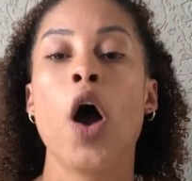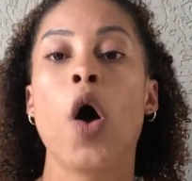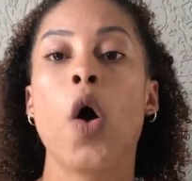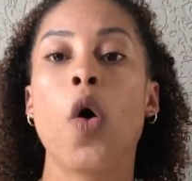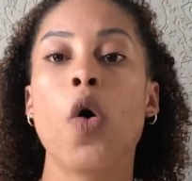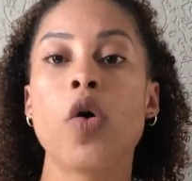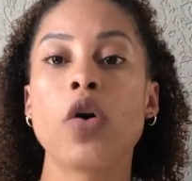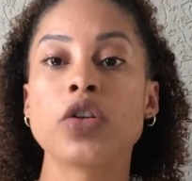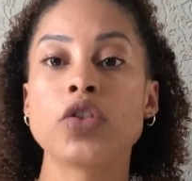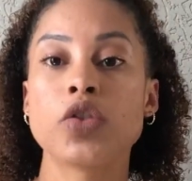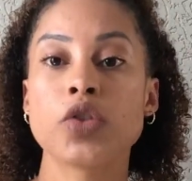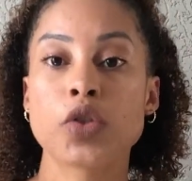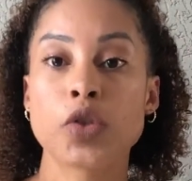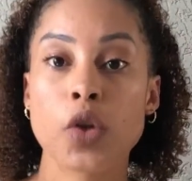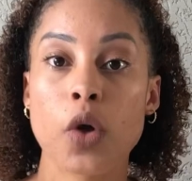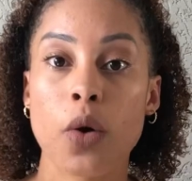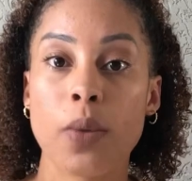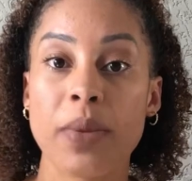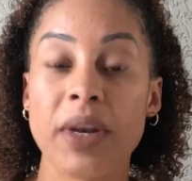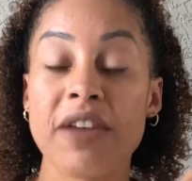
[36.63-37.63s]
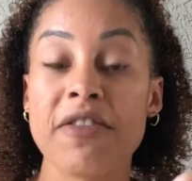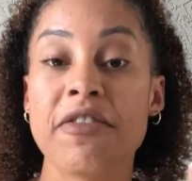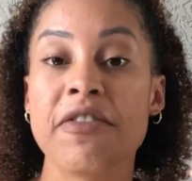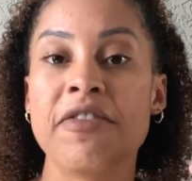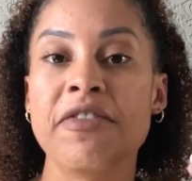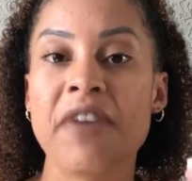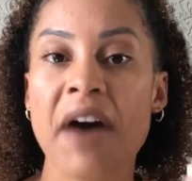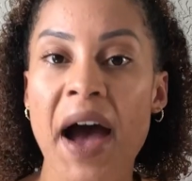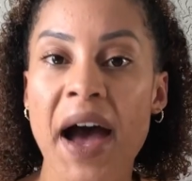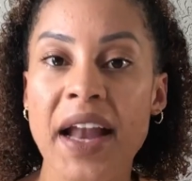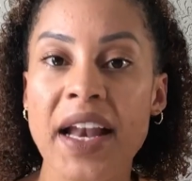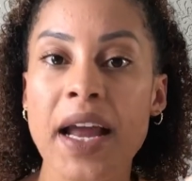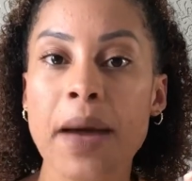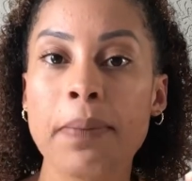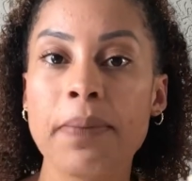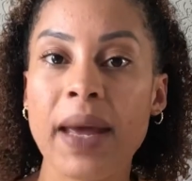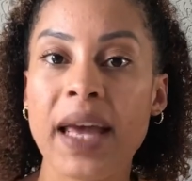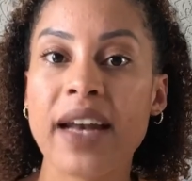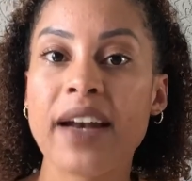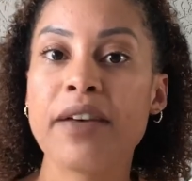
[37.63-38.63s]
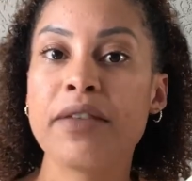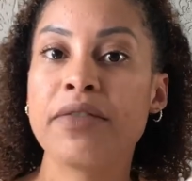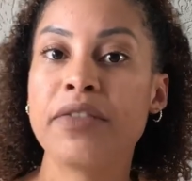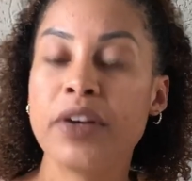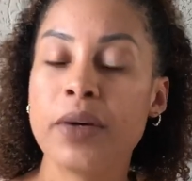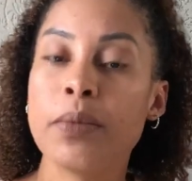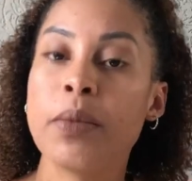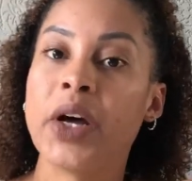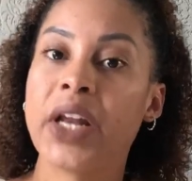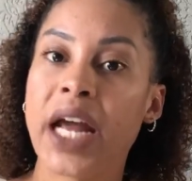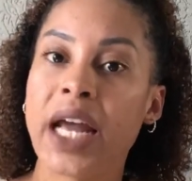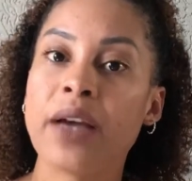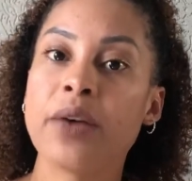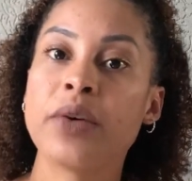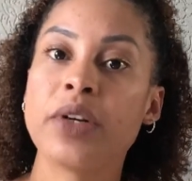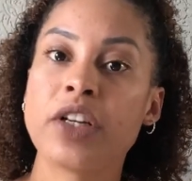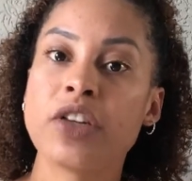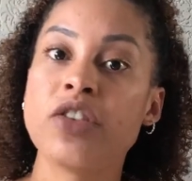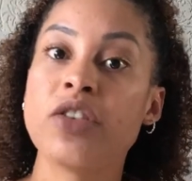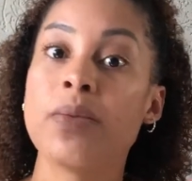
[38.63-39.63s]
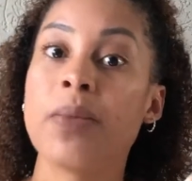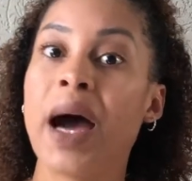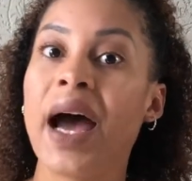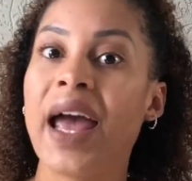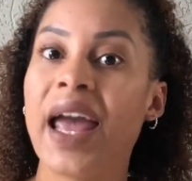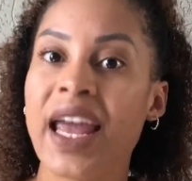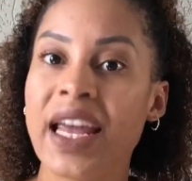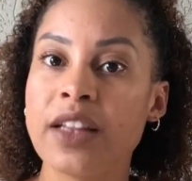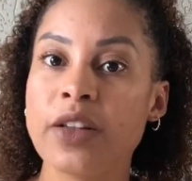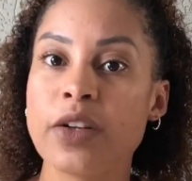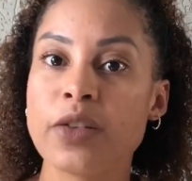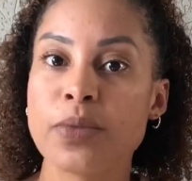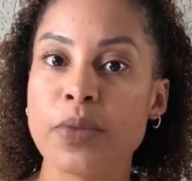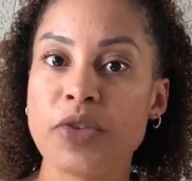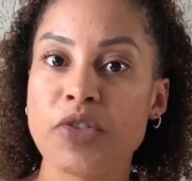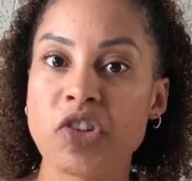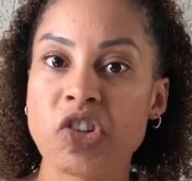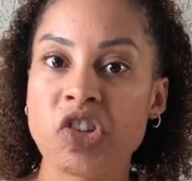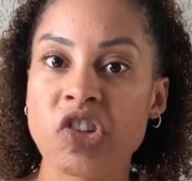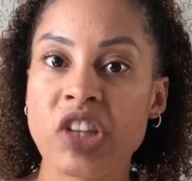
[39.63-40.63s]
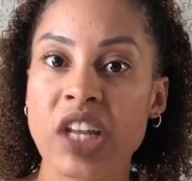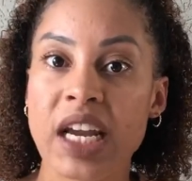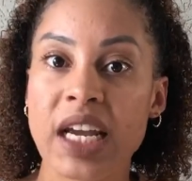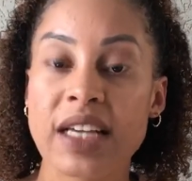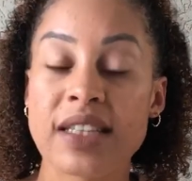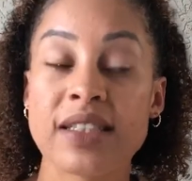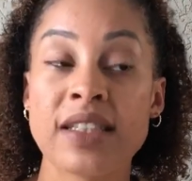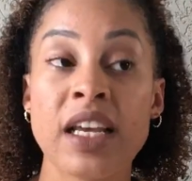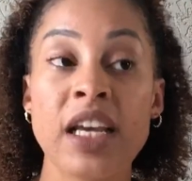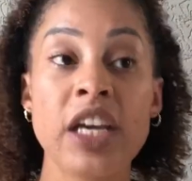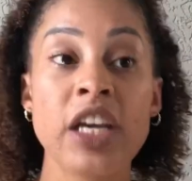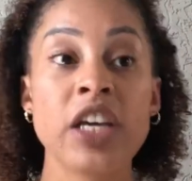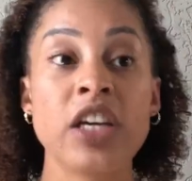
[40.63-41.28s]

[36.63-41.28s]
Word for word: hoje sobre vale a pena vir morar em Curitiba em 2023?